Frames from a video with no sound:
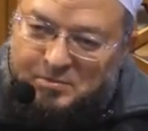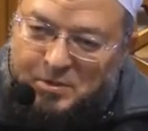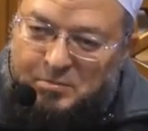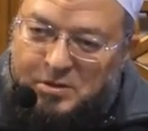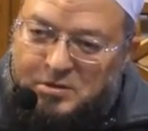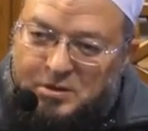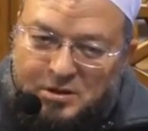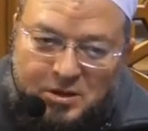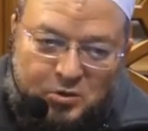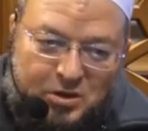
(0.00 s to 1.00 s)
ممن
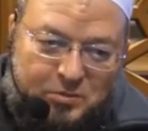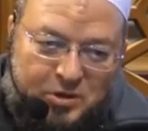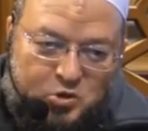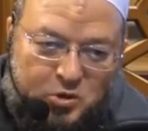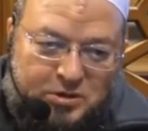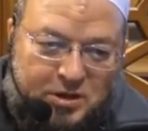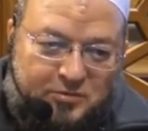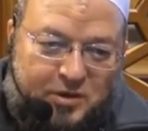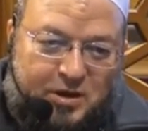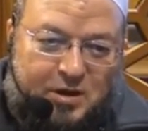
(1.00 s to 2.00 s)
ترضون من
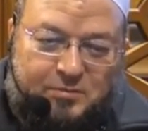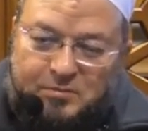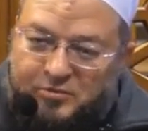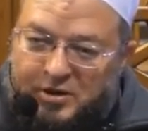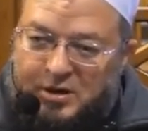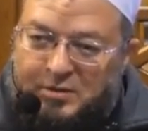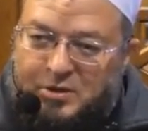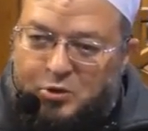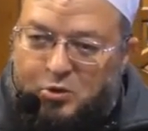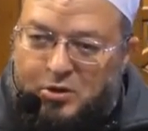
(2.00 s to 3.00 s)
الشهداء فإن لم, فإن
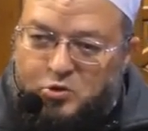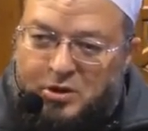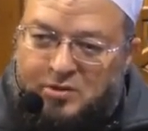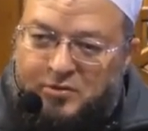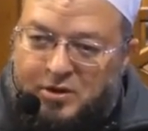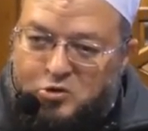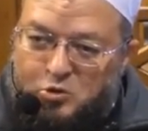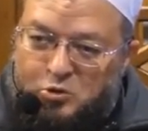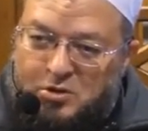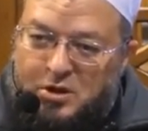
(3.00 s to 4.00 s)
لم يكن رجلان
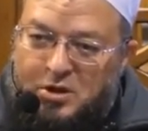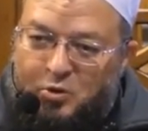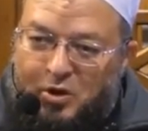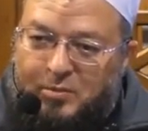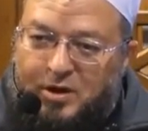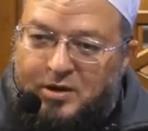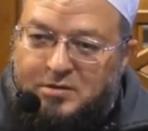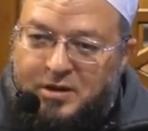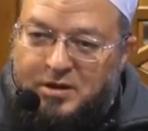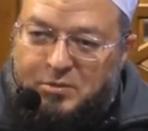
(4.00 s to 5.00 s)
فرجل
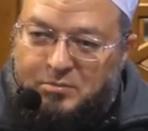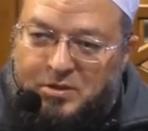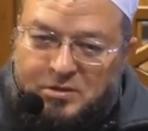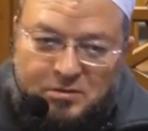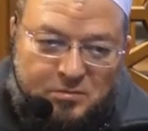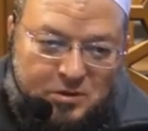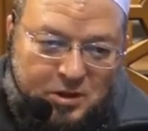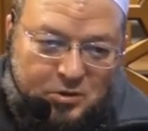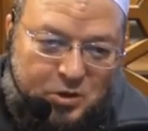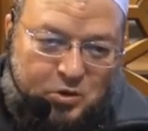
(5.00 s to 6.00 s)
وامرأتان ممن
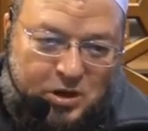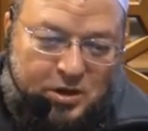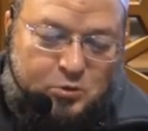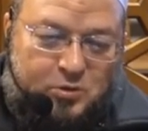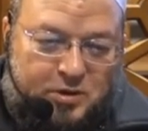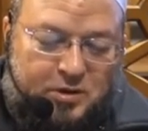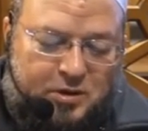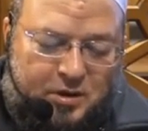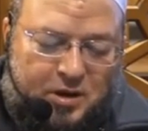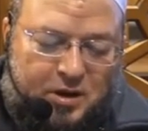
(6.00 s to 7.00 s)
ترضون أن,
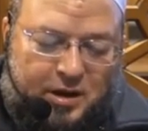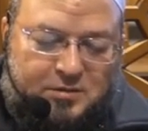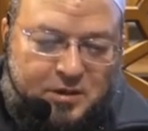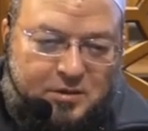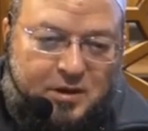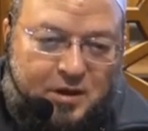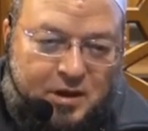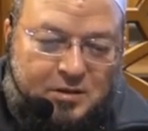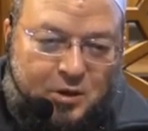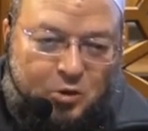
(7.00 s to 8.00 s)
أن تضل
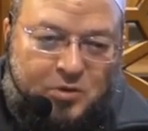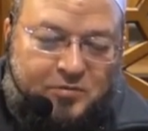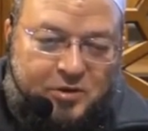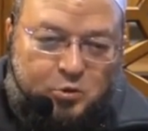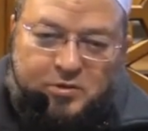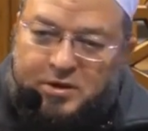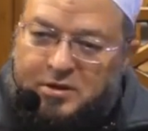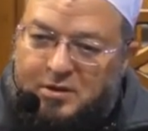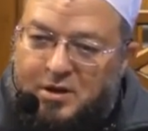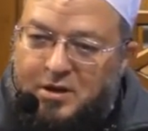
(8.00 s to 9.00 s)
إحداهما
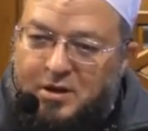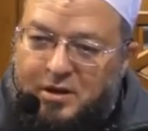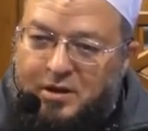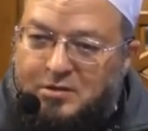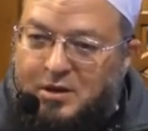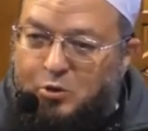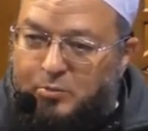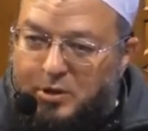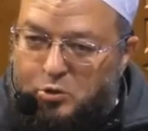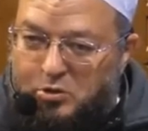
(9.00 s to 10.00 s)
فتذكر
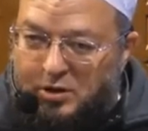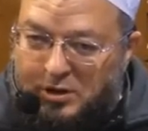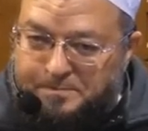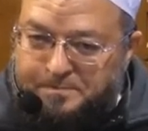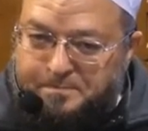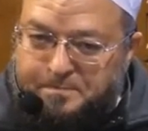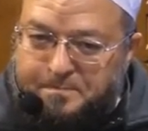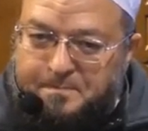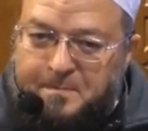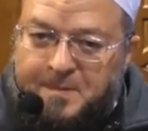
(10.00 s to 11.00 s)
إحداهما الأخرى
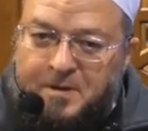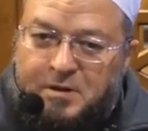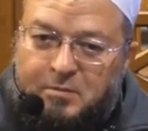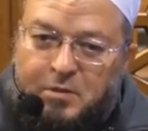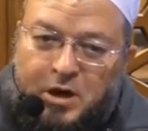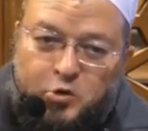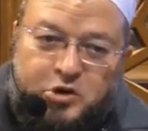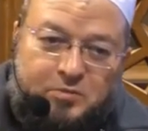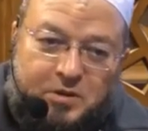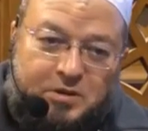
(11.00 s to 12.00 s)
لما
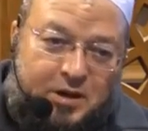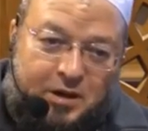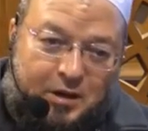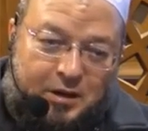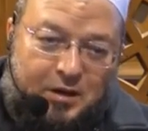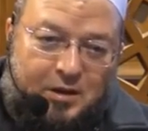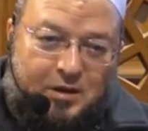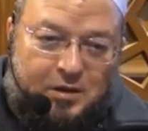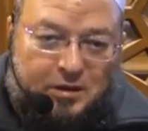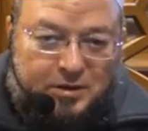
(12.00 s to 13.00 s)
أوجد بدائل
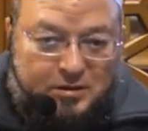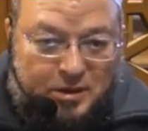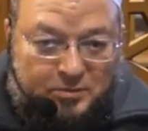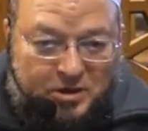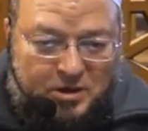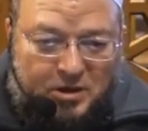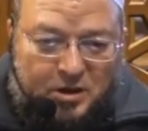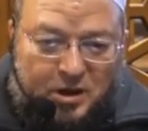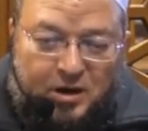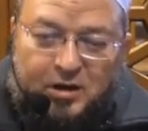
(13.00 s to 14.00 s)
للكتابة
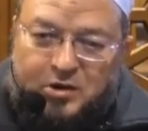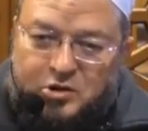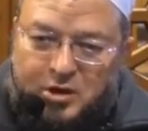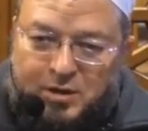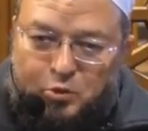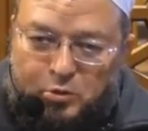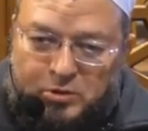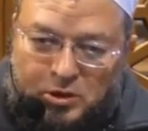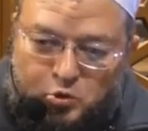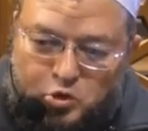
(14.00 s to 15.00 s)
أخرج الأمر
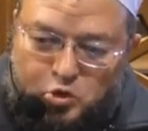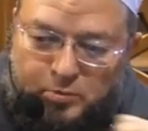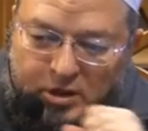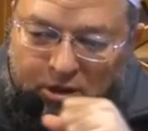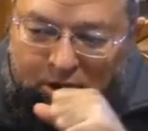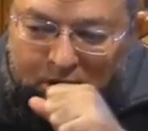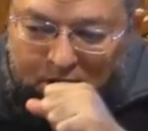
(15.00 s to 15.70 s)
من الوجوب إلى